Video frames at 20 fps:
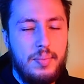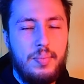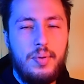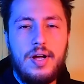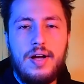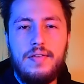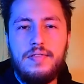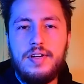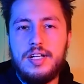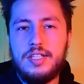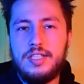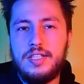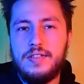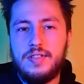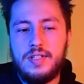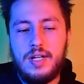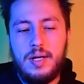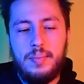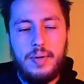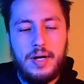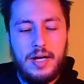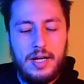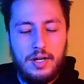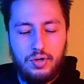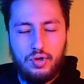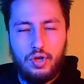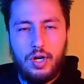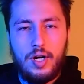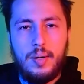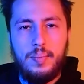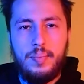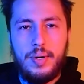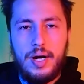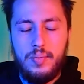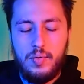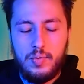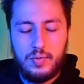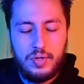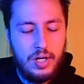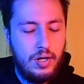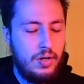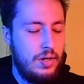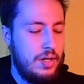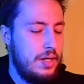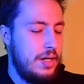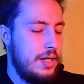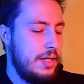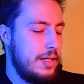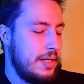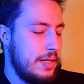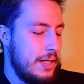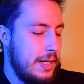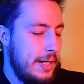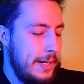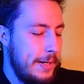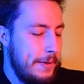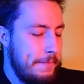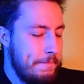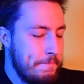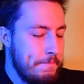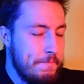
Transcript: pojawiła się w sklepach jako taka premium czekolada i tak dalej,